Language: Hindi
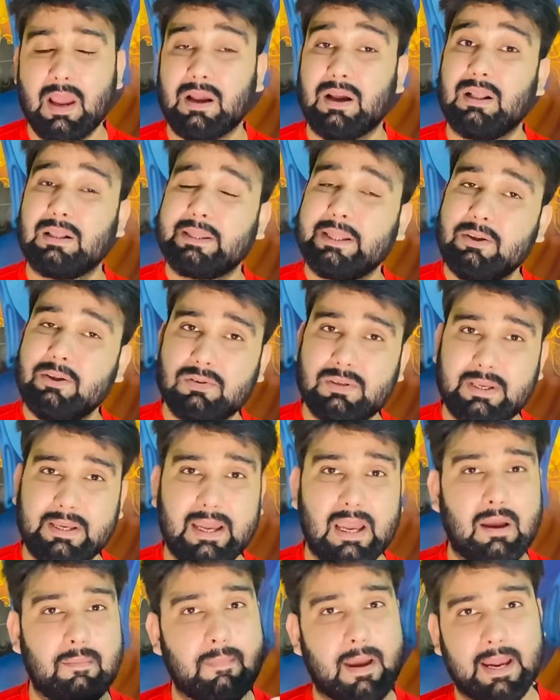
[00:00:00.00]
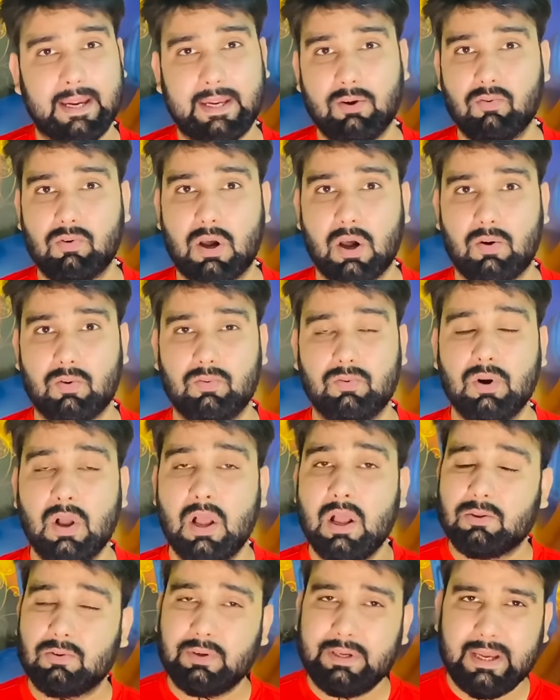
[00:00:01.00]
गलती उसकी है मैं क्यों करूं
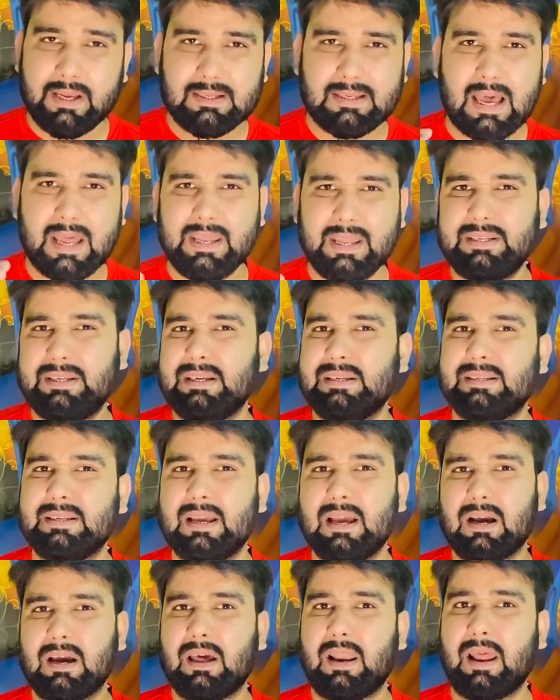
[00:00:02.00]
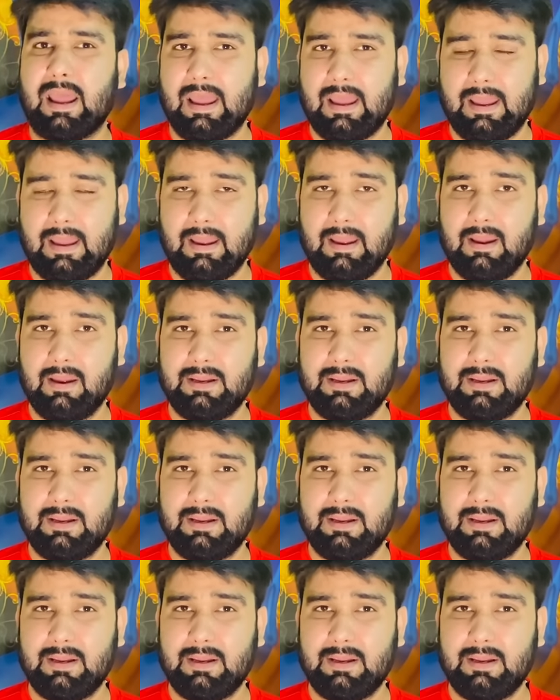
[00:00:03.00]
तो ये सारी चीजें अगर हैं